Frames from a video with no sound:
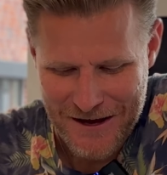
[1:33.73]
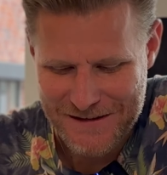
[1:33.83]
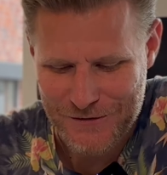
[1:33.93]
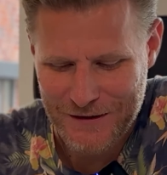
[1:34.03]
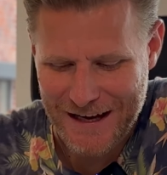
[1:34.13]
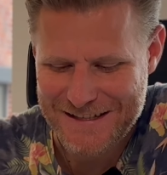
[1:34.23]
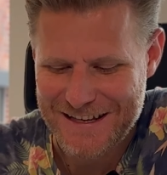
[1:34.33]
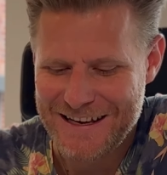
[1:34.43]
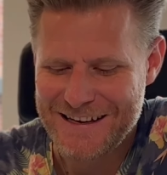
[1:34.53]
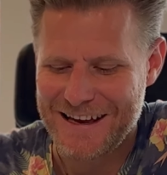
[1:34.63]
sodass
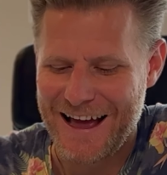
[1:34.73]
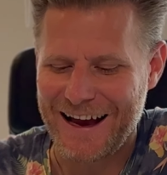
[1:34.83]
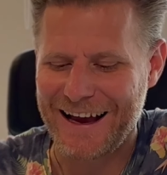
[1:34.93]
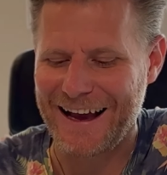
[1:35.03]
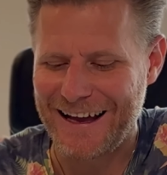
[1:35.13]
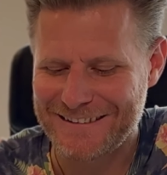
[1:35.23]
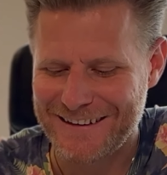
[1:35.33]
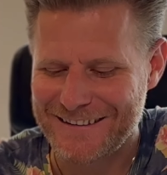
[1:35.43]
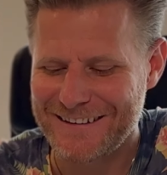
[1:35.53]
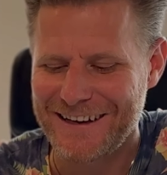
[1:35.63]
ich
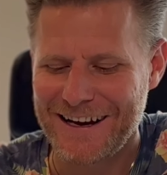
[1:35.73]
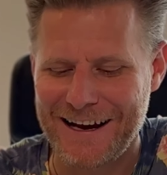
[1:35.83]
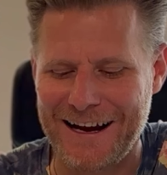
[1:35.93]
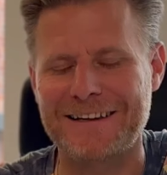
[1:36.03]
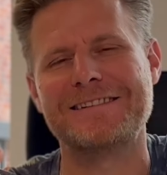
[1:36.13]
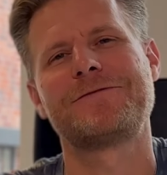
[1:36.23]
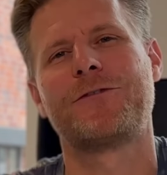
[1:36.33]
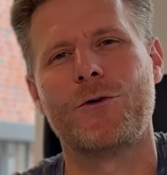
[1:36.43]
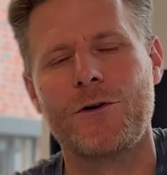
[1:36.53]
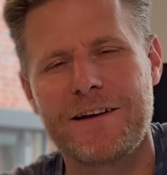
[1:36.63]
errettet ganz
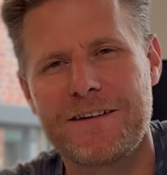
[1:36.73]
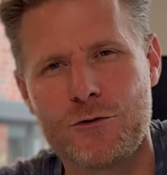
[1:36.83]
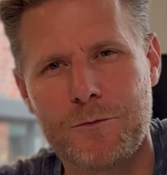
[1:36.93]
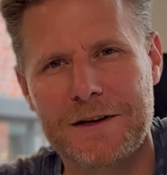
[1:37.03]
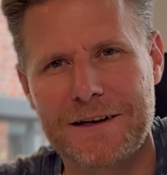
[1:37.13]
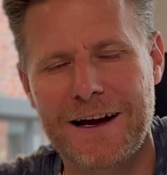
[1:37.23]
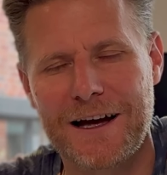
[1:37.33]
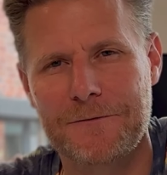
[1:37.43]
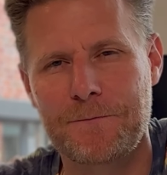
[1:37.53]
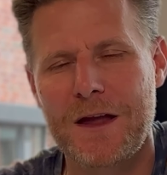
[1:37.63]
fröhlich jubeln
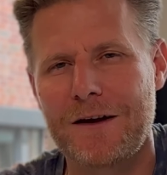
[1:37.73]
kann.